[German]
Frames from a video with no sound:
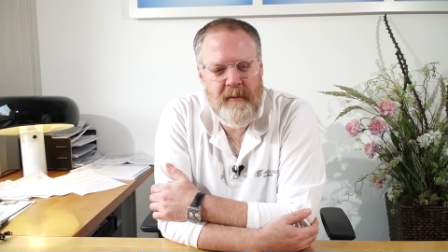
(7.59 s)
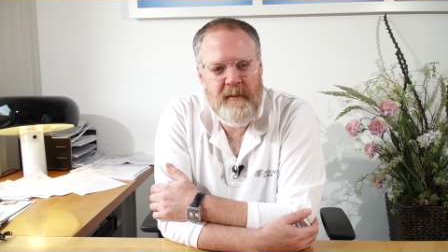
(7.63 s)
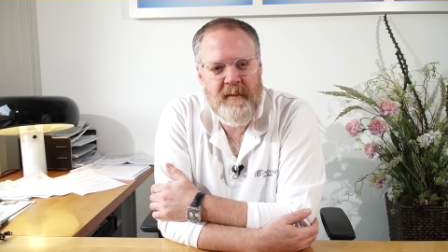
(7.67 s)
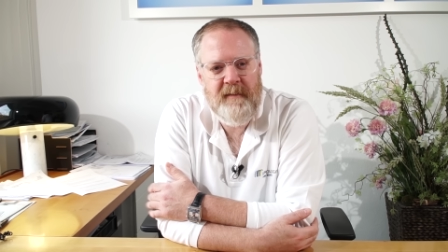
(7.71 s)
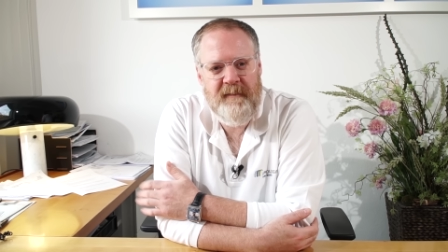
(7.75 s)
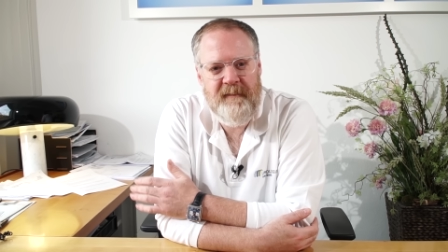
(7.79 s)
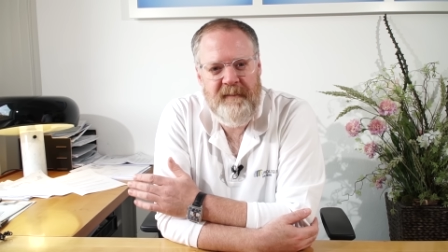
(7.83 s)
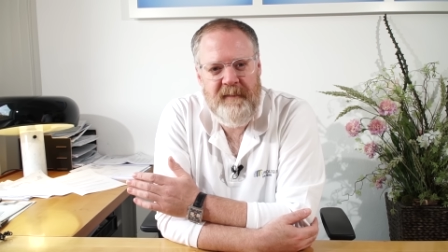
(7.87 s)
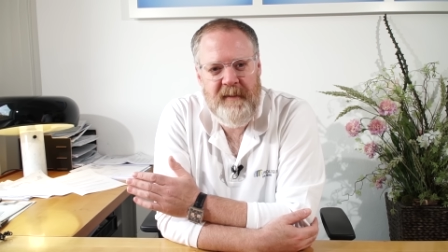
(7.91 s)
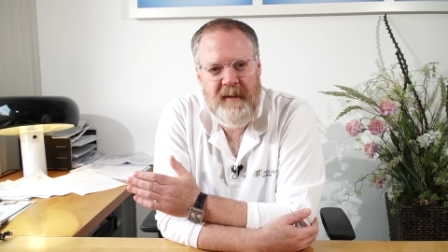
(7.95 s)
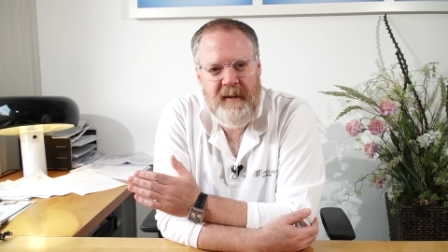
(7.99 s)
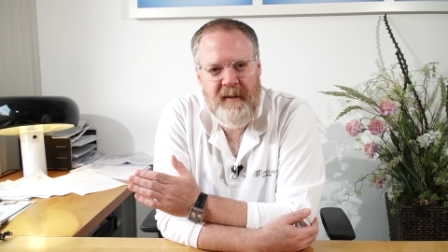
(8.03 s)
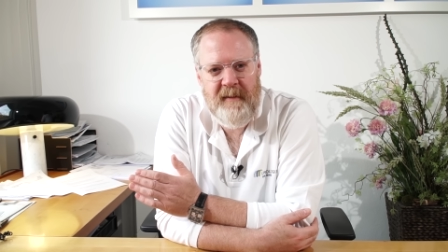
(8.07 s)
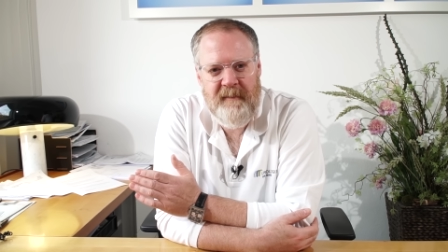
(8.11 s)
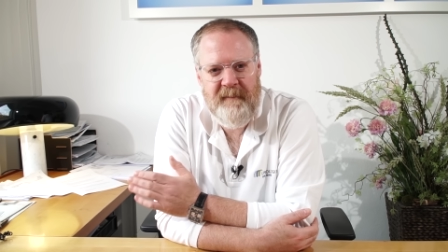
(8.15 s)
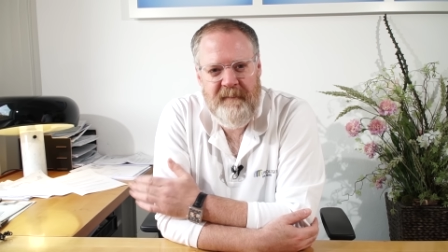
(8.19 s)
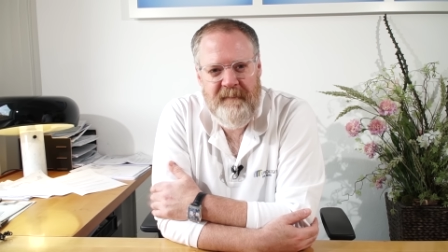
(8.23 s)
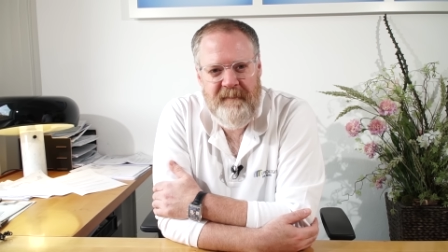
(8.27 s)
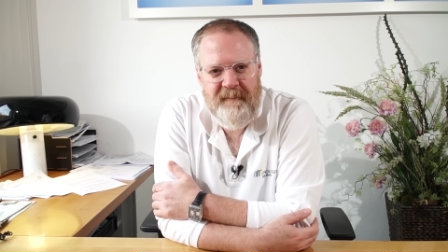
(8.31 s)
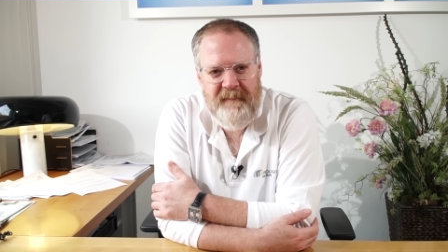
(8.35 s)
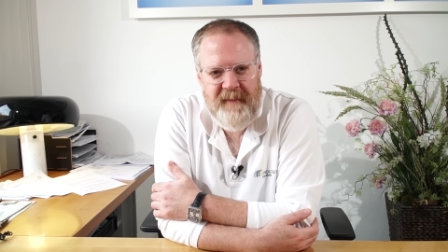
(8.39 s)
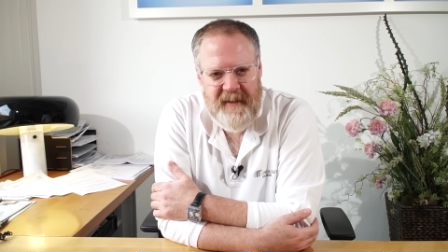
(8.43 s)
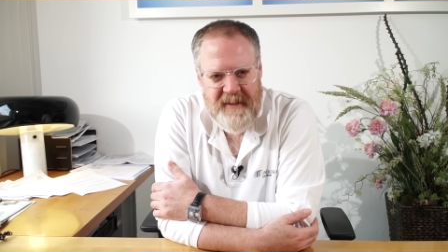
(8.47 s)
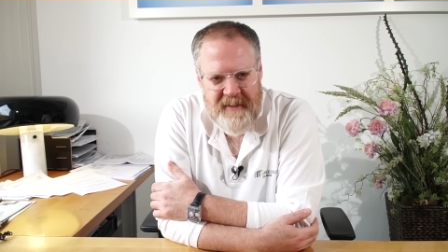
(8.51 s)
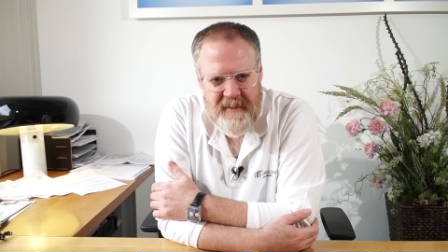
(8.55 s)
Und wir
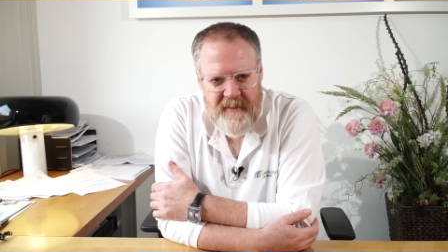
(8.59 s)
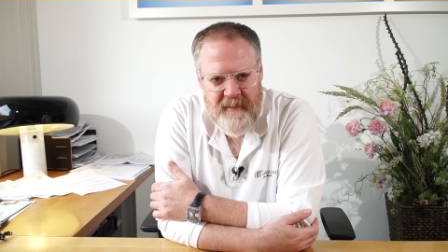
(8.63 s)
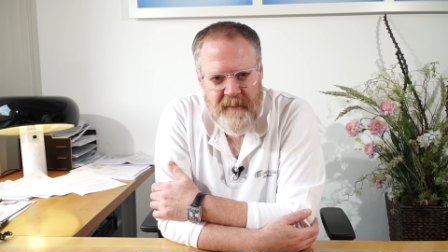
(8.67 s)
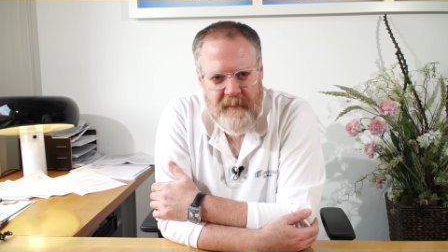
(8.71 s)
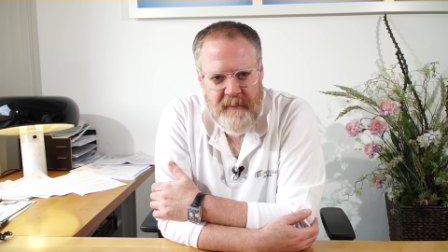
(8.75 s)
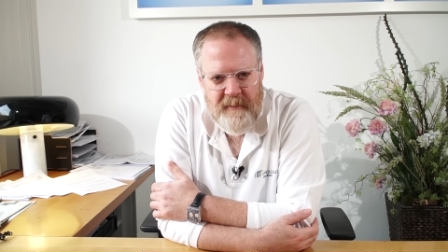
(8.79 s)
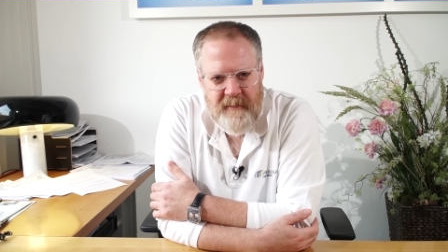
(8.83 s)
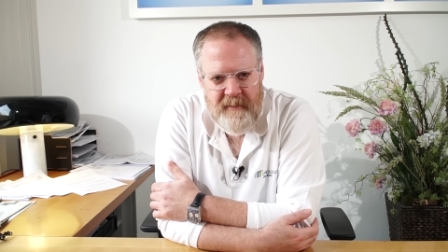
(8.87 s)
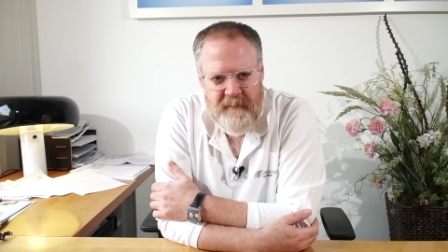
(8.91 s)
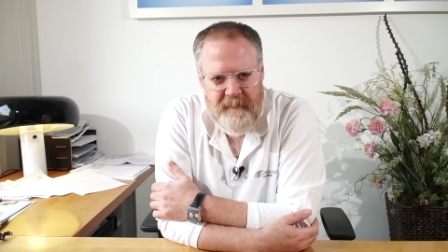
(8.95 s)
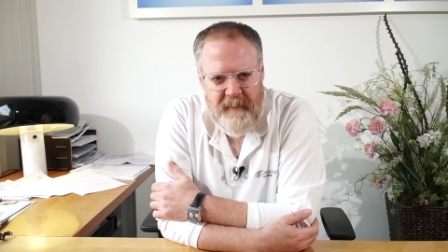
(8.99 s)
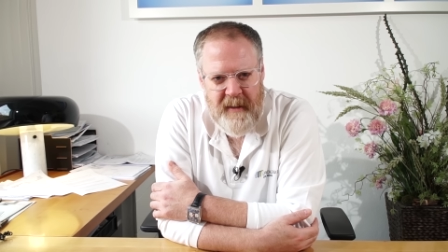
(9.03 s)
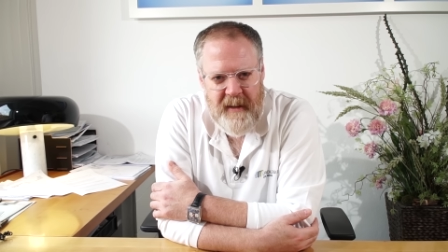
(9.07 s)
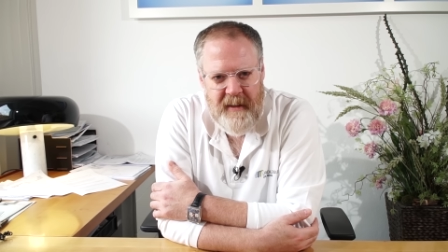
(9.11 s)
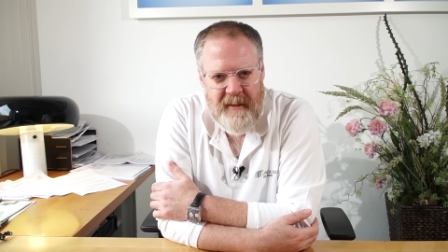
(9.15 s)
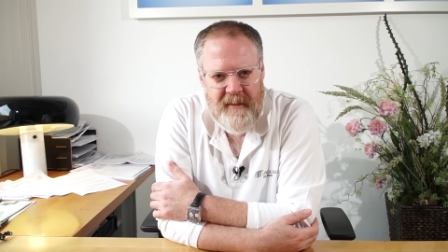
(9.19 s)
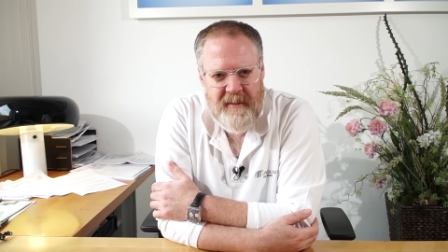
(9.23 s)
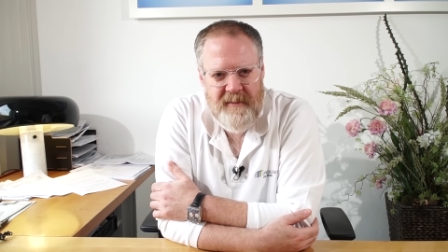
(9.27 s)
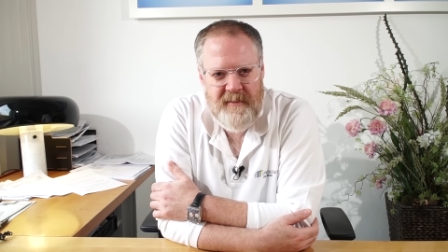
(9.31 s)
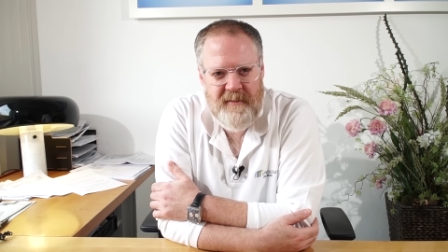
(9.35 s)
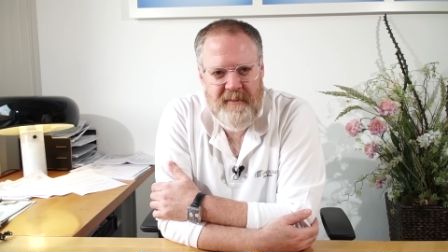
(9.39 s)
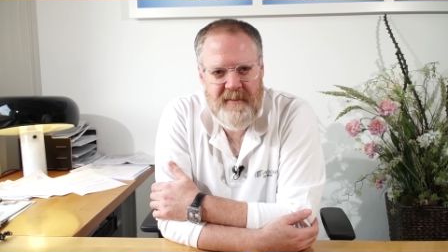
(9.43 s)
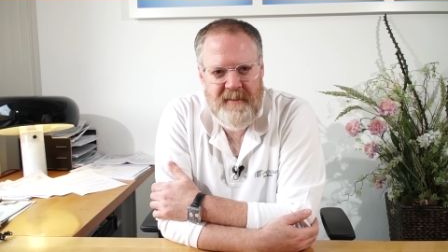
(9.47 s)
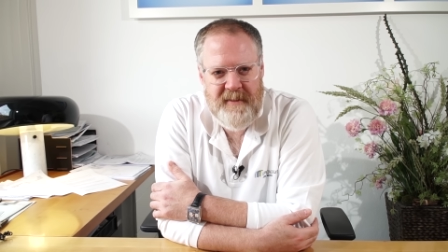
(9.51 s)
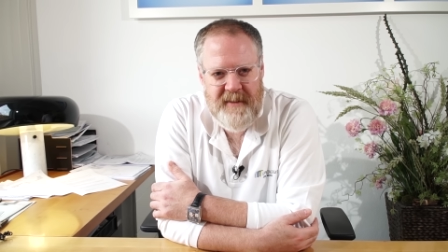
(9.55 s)
fassen heute
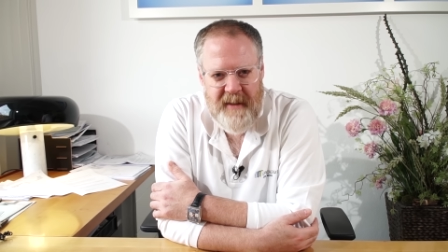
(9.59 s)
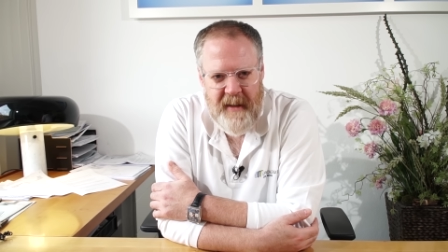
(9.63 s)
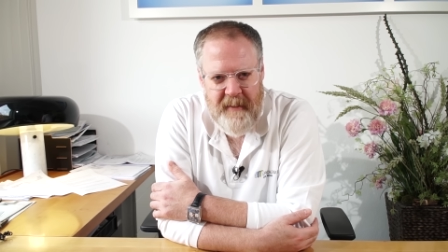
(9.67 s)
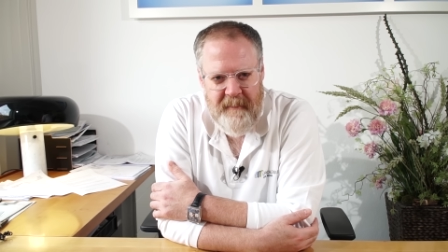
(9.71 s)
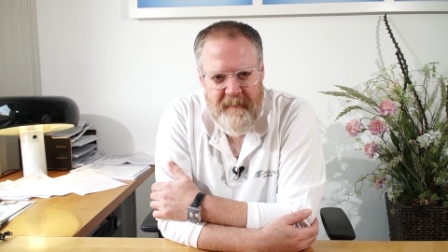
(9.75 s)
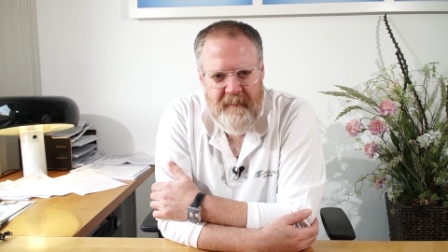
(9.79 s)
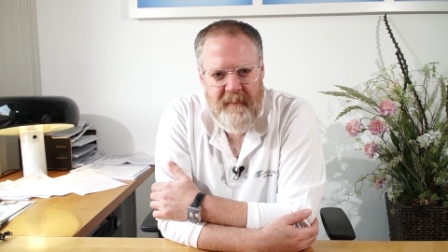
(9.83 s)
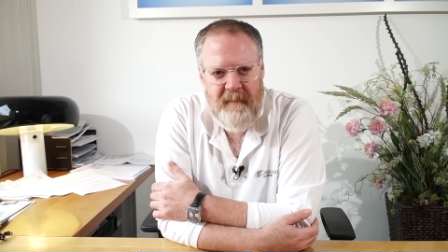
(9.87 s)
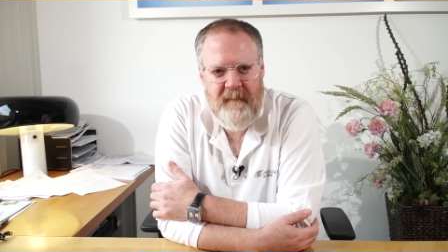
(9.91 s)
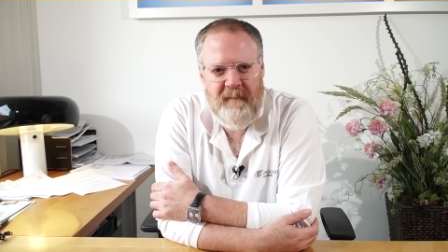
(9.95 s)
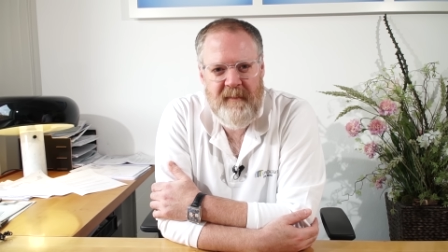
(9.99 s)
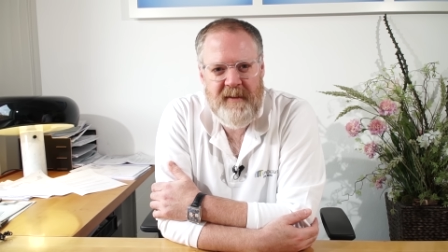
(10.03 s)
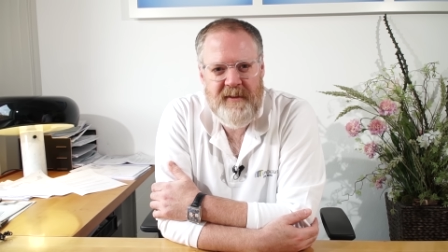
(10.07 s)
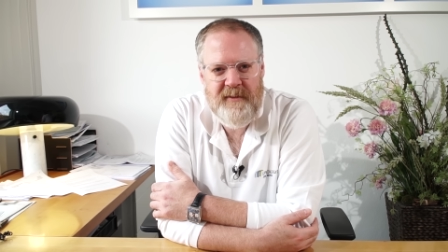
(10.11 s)
mal zusammen,